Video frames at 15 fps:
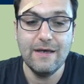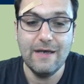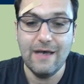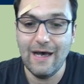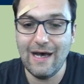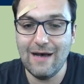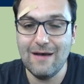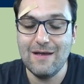
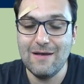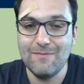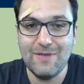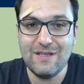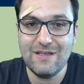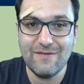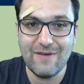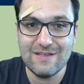Äh,
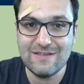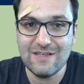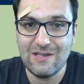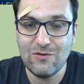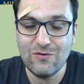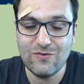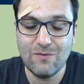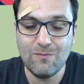bitte, wenn ihr
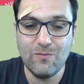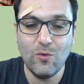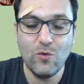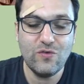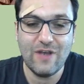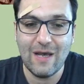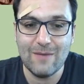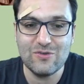Lust und
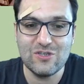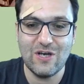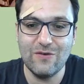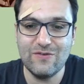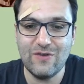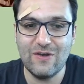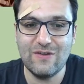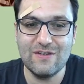Muse habt, schaut
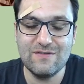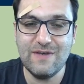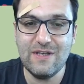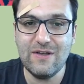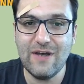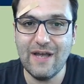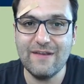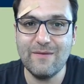euch das
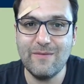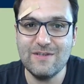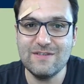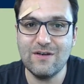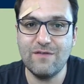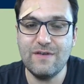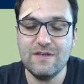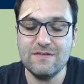Video an, damit ihr
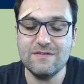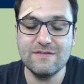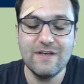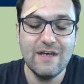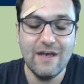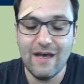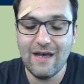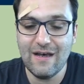auch wisst,
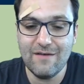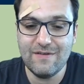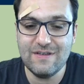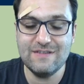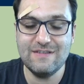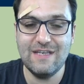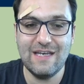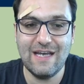äh, wie
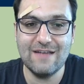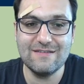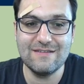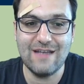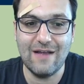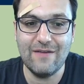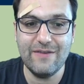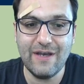es die ganzen
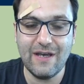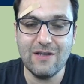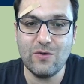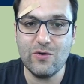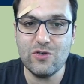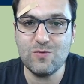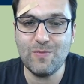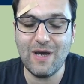anderen
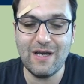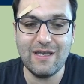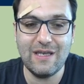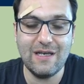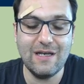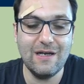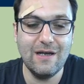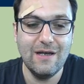
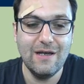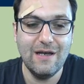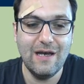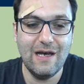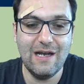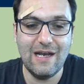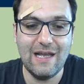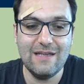deutschsprachigen
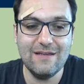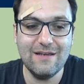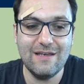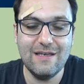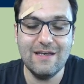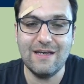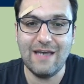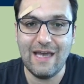äh, Länder
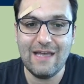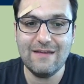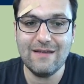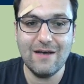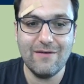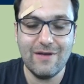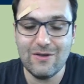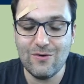hier geht.
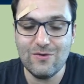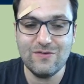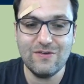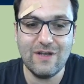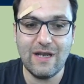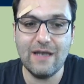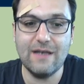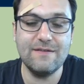Aber in
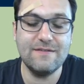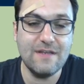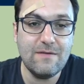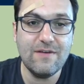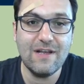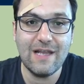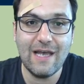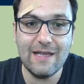Österreich sind
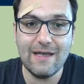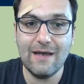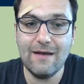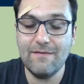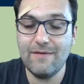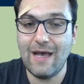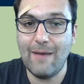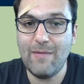wir leider,
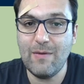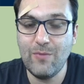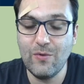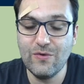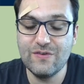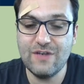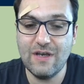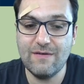wir haben ein
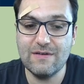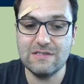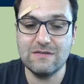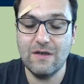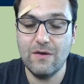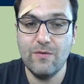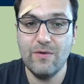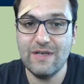Bundesheer, was
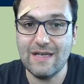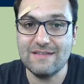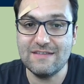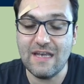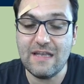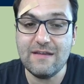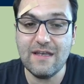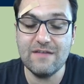über
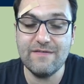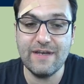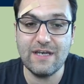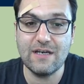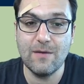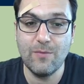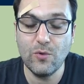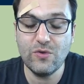Jahrzehnte hinweg
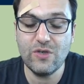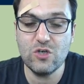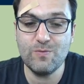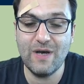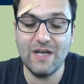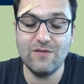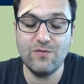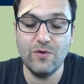kaputt
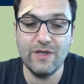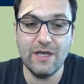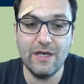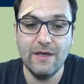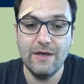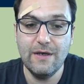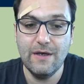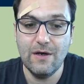gespart wurde.
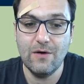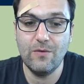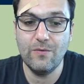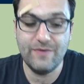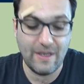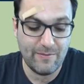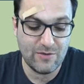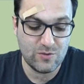Und
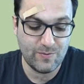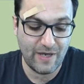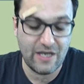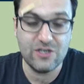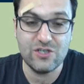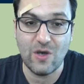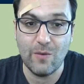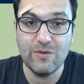
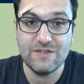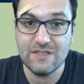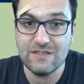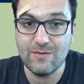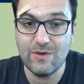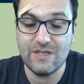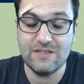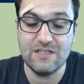dementsprechend schauen wir uns jetzt
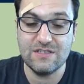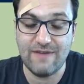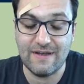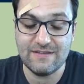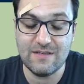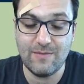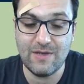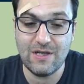mal diese
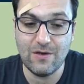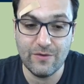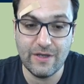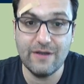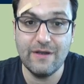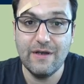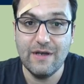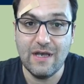20
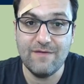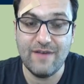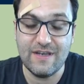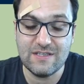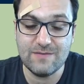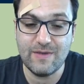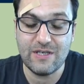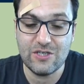Millionen
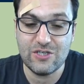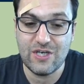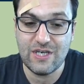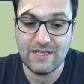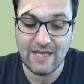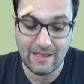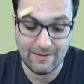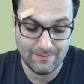
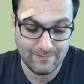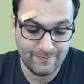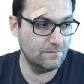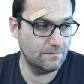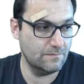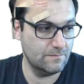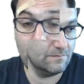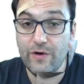Investmentgeschichte an.
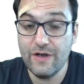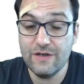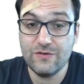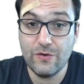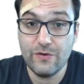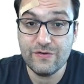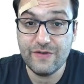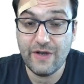Obwohl das
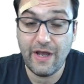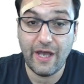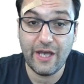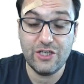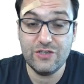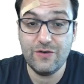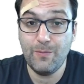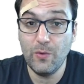
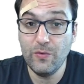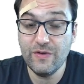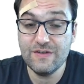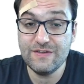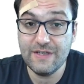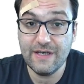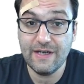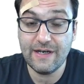österreichische
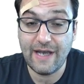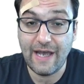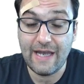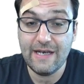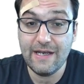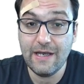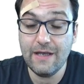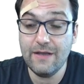Bundesheer
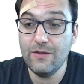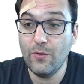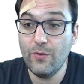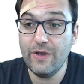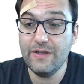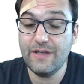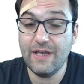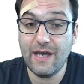keine
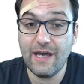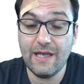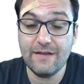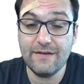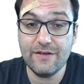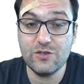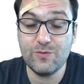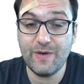neuen
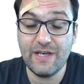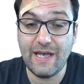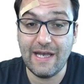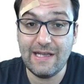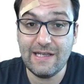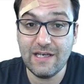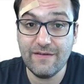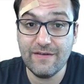Geräte, sprich
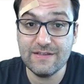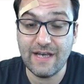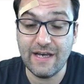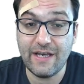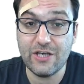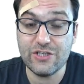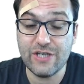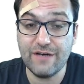LKWs,
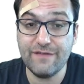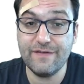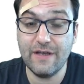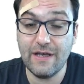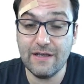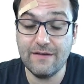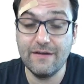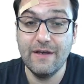angeschafft
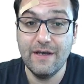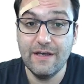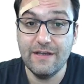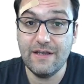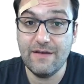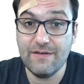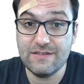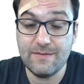hat,
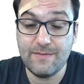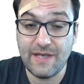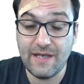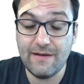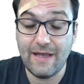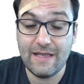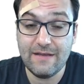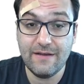die was im
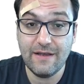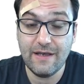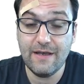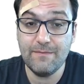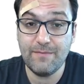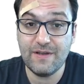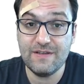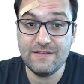Gelände
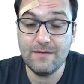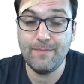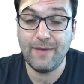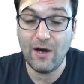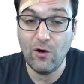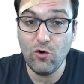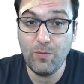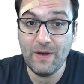im Prinzip
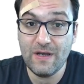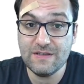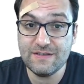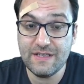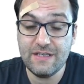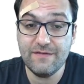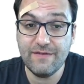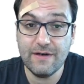brauchbar
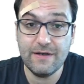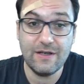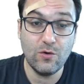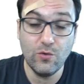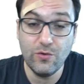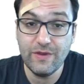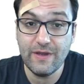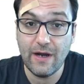sind, weil die
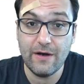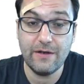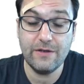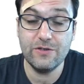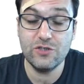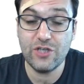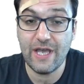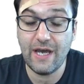guten alten
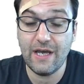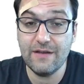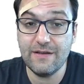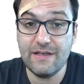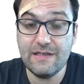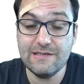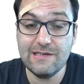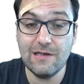Steiger Meirer
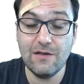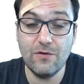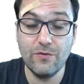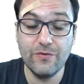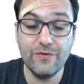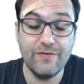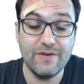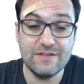Diesel
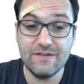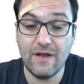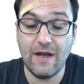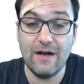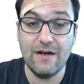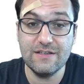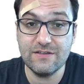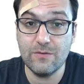und was da
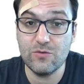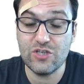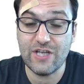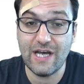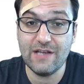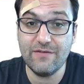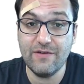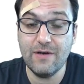alles am
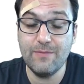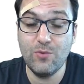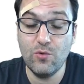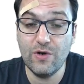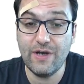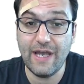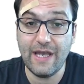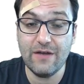Start war, Buch
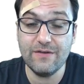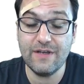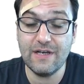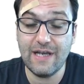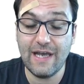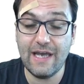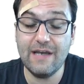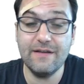G und
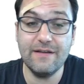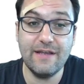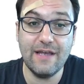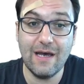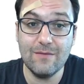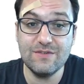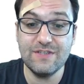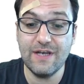dergleichen, die
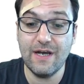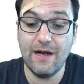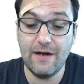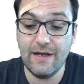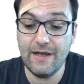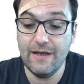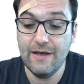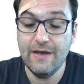haben sie ja
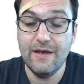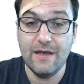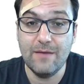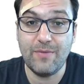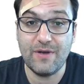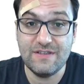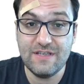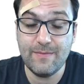alle im
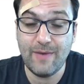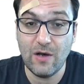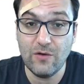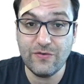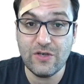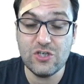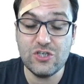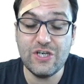Prinzip
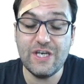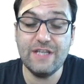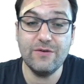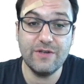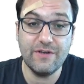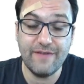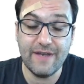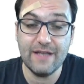ausgeschieden
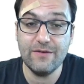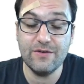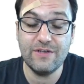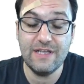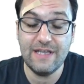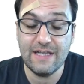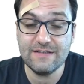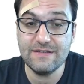oder wären noch die
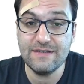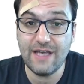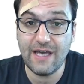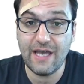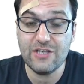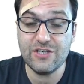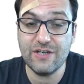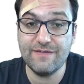letzten
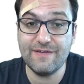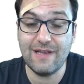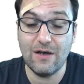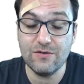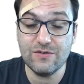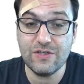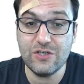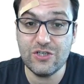Gerätschaften
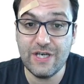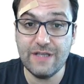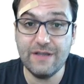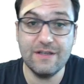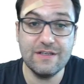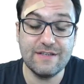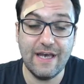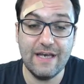ausgeschieden.
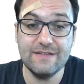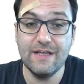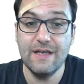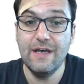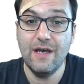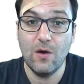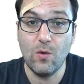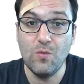Das heißt,
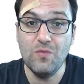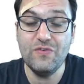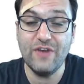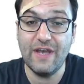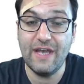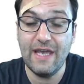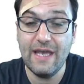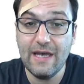unser
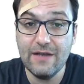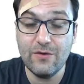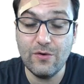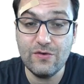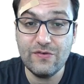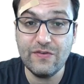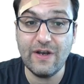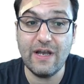Heer in
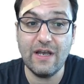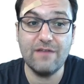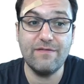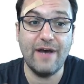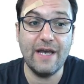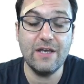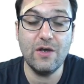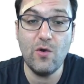Österreich
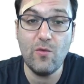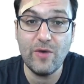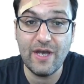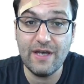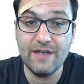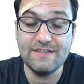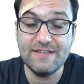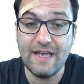war ja über
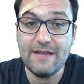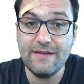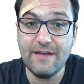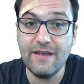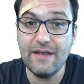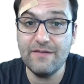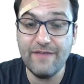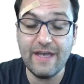Jahrzehnte
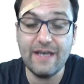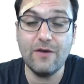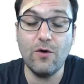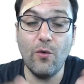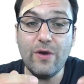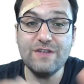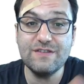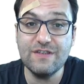hinweg
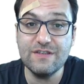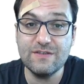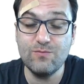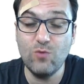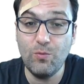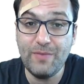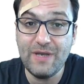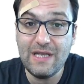äußerst
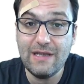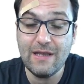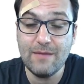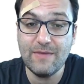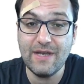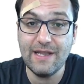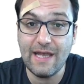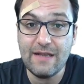mobil im
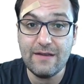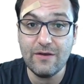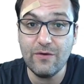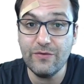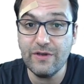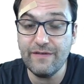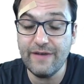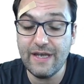Gelände
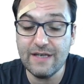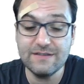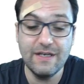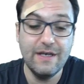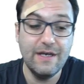unterwegs.